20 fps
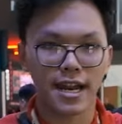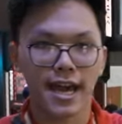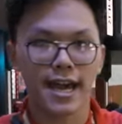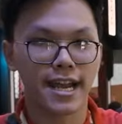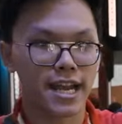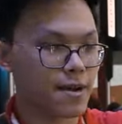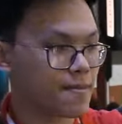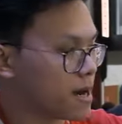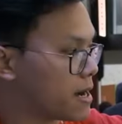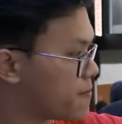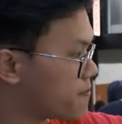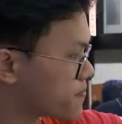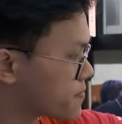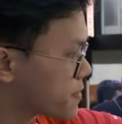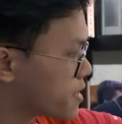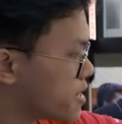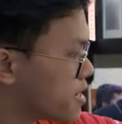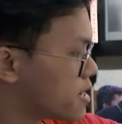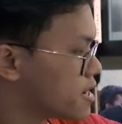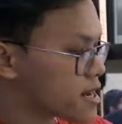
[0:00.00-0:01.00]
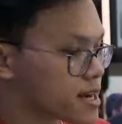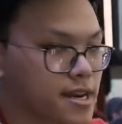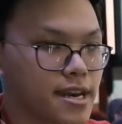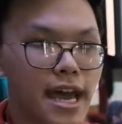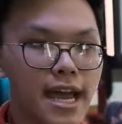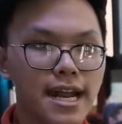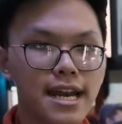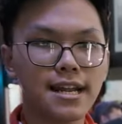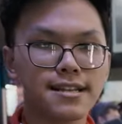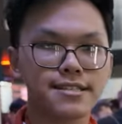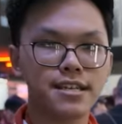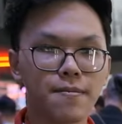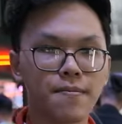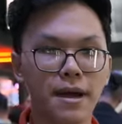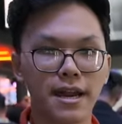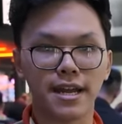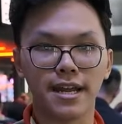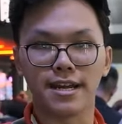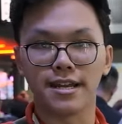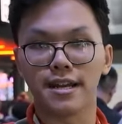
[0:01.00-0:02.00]
đây anh em ạ. Đây là chiếc
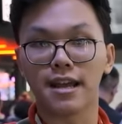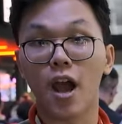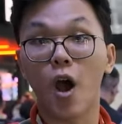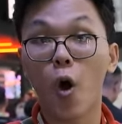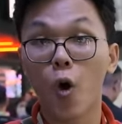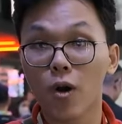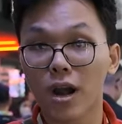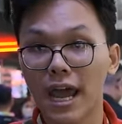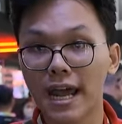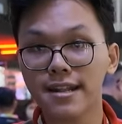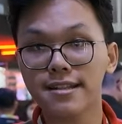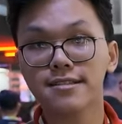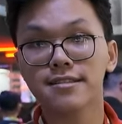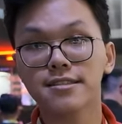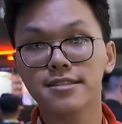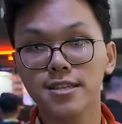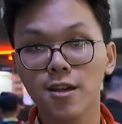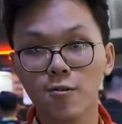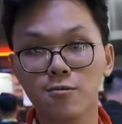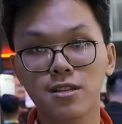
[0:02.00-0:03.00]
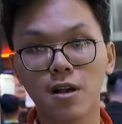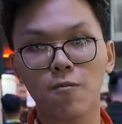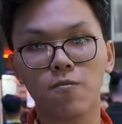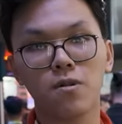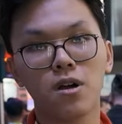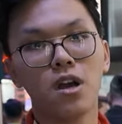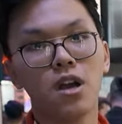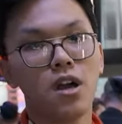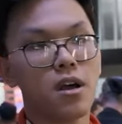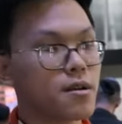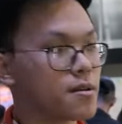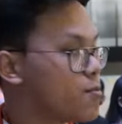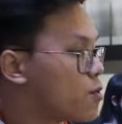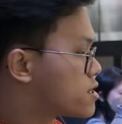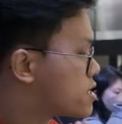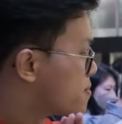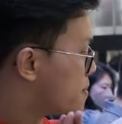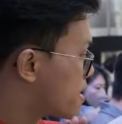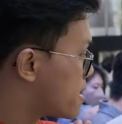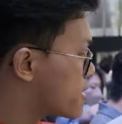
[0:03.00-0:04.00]
màn hình ô lét siêu rộng,
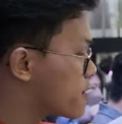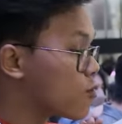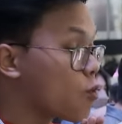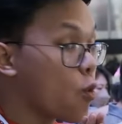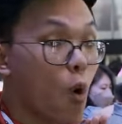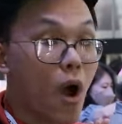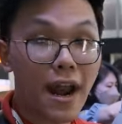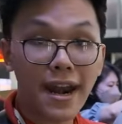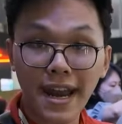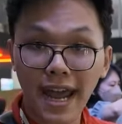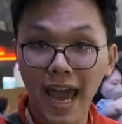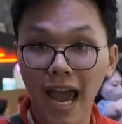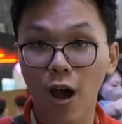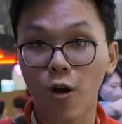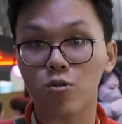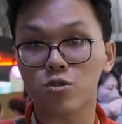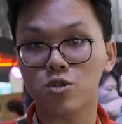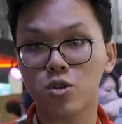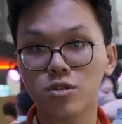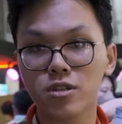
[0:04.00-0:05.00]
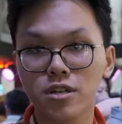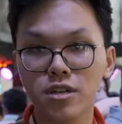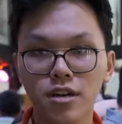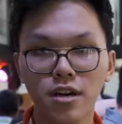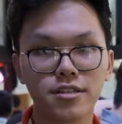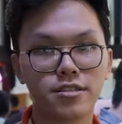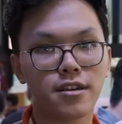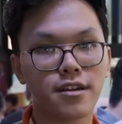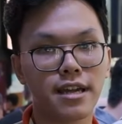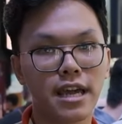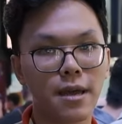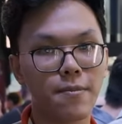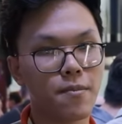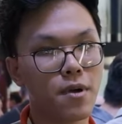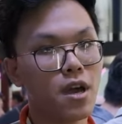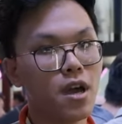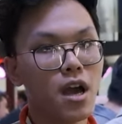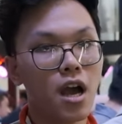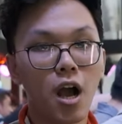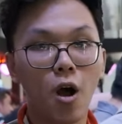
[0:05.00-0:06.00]
một chiếc màn hình hoàn hảo cho những người chơi game,
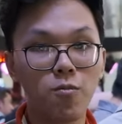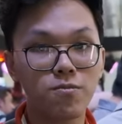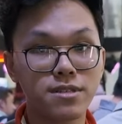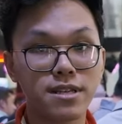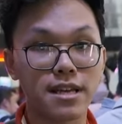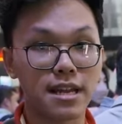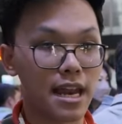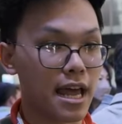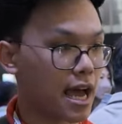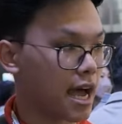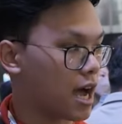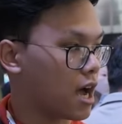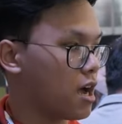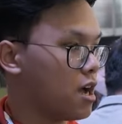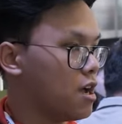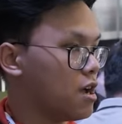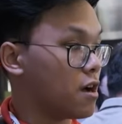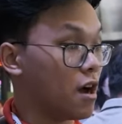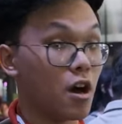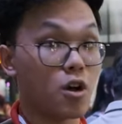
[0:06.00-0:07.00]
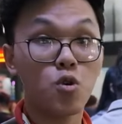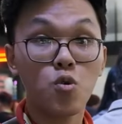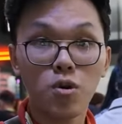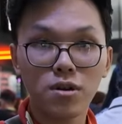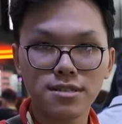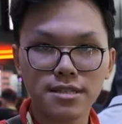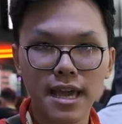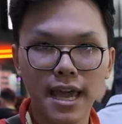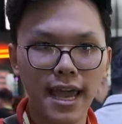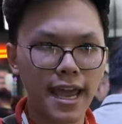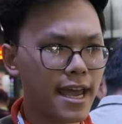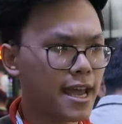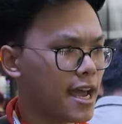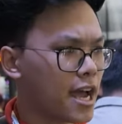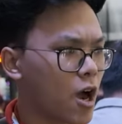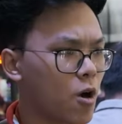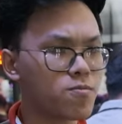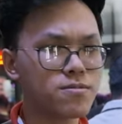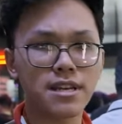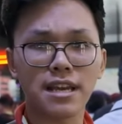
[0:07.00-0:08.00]
không chỉ là đua xe,
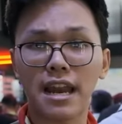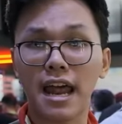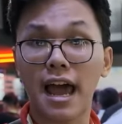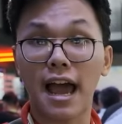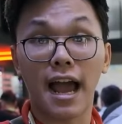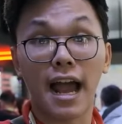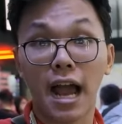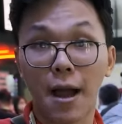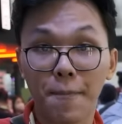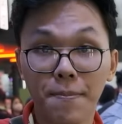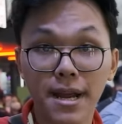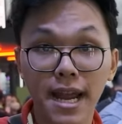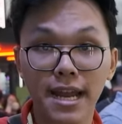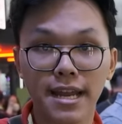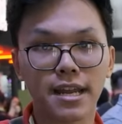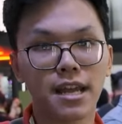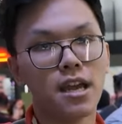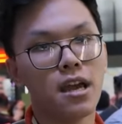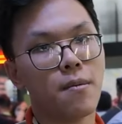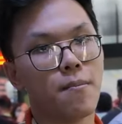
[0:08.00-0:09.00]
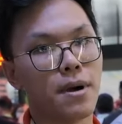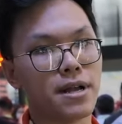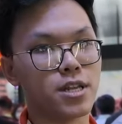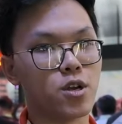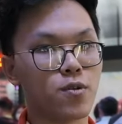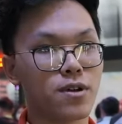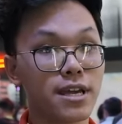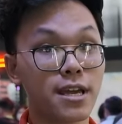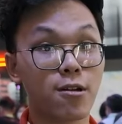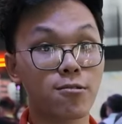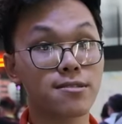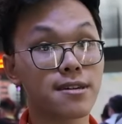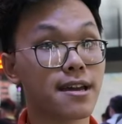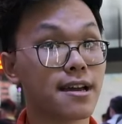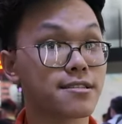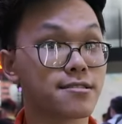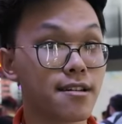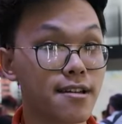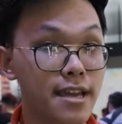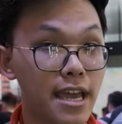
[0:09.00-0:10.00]
không chỉ là ngắm cảnh mà nhiều khi có thể
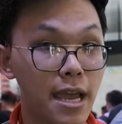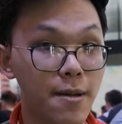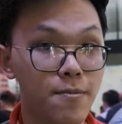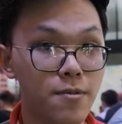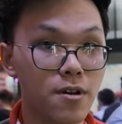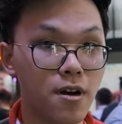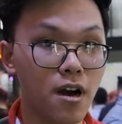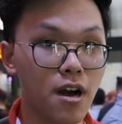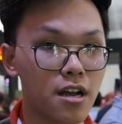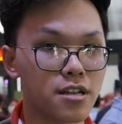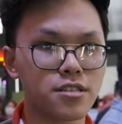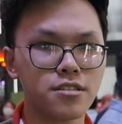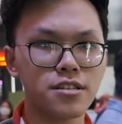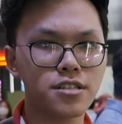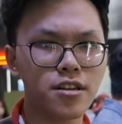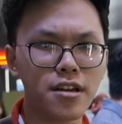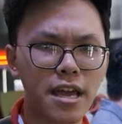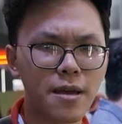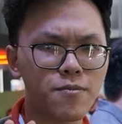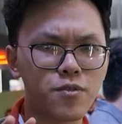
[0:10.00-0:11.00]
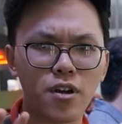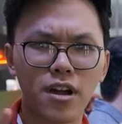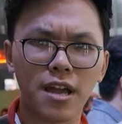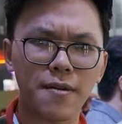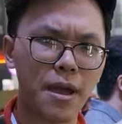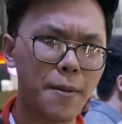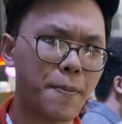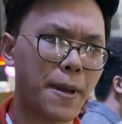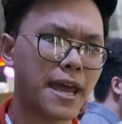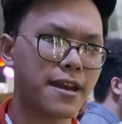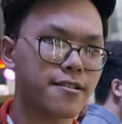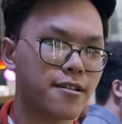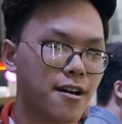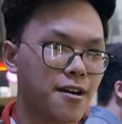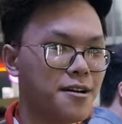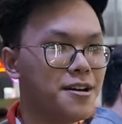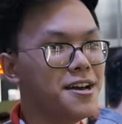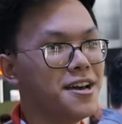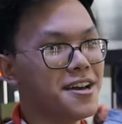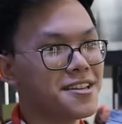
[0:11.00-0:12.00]
cả chơi game nữa, những chơi game tựa game ép pê ét
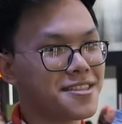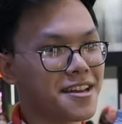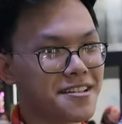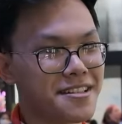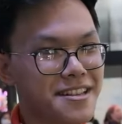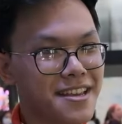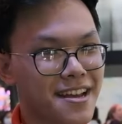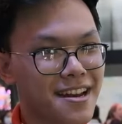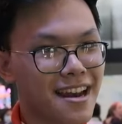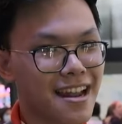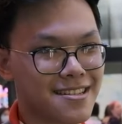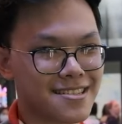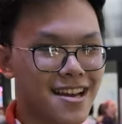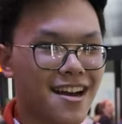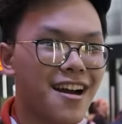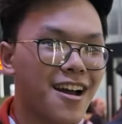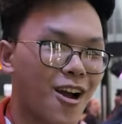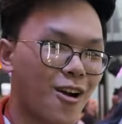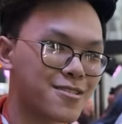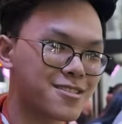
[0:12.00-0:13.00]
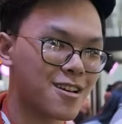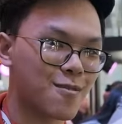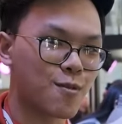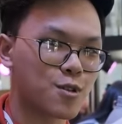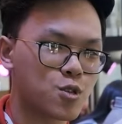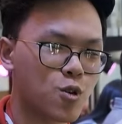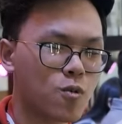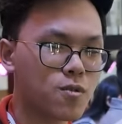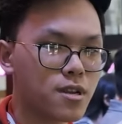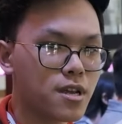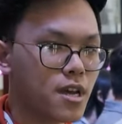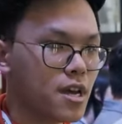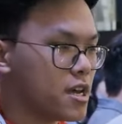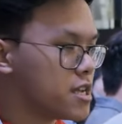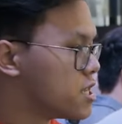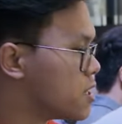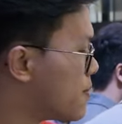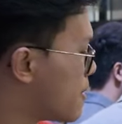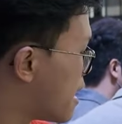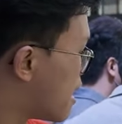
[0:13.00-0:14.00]
nữa. Tất nhiên là sẽ hơi khó chịu một chút,
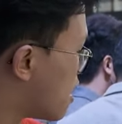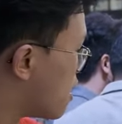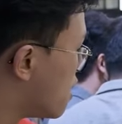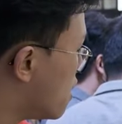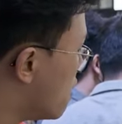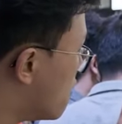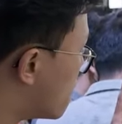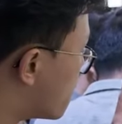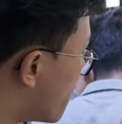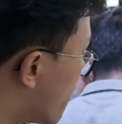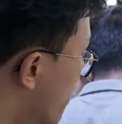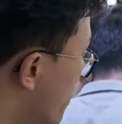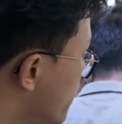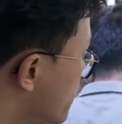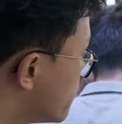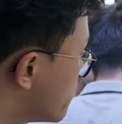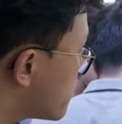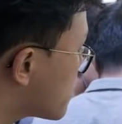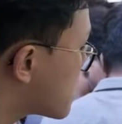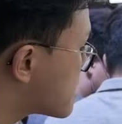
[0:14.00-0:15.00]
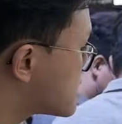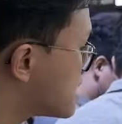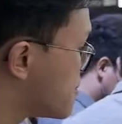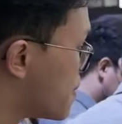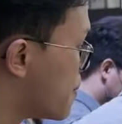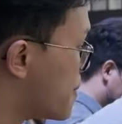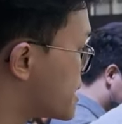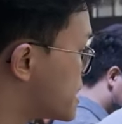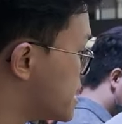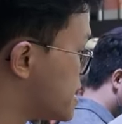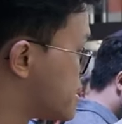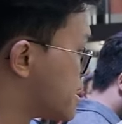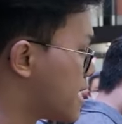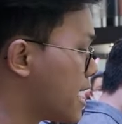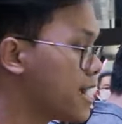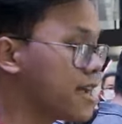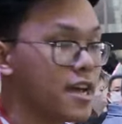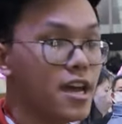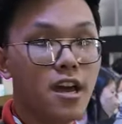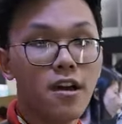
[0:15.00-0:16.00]
nhưng mà với những cái gì mà mình nhìn thấy
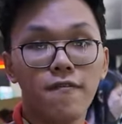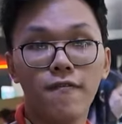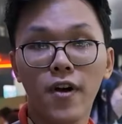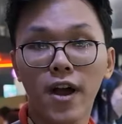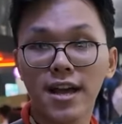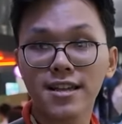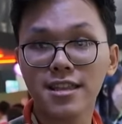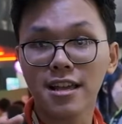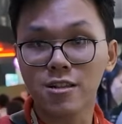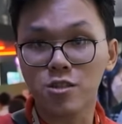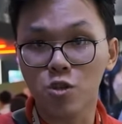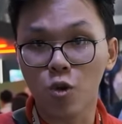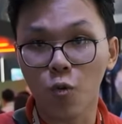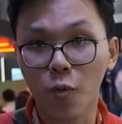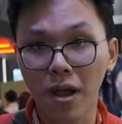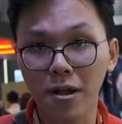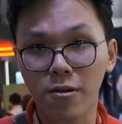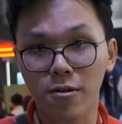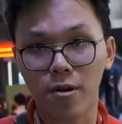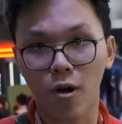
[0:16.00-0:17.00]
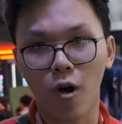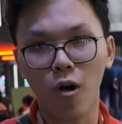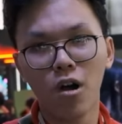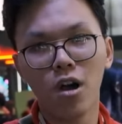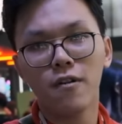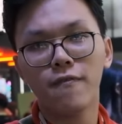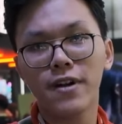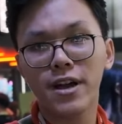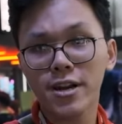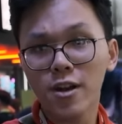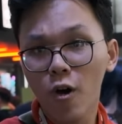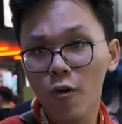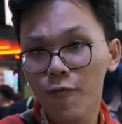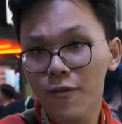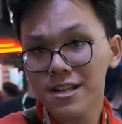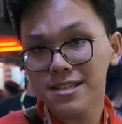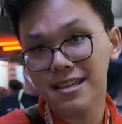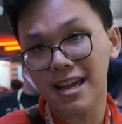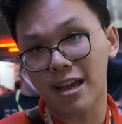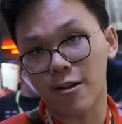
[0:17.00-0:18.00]
đây, với cái tần số quét của nó, với cái độ
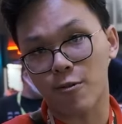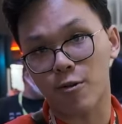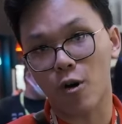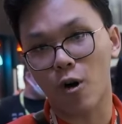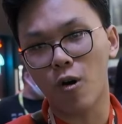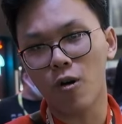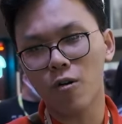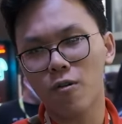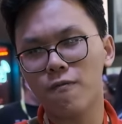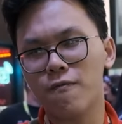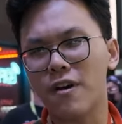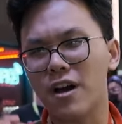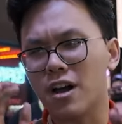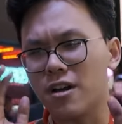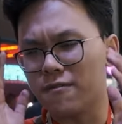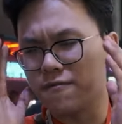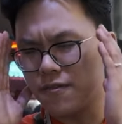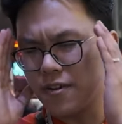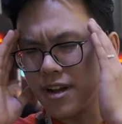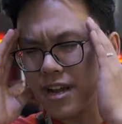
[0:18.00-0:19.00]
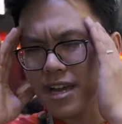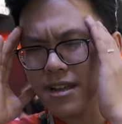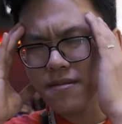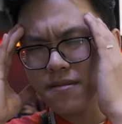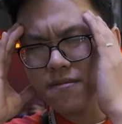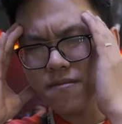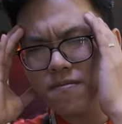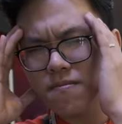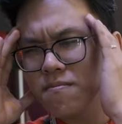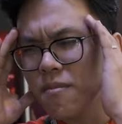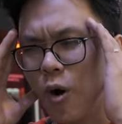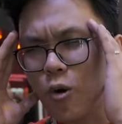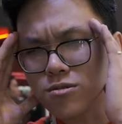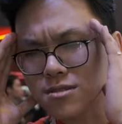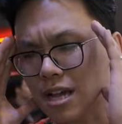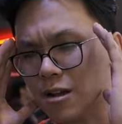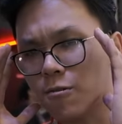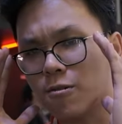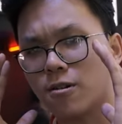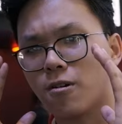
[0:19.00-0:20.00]
phân giải của nó và với cái màu
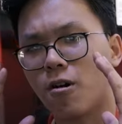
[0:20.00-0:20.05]
sắc của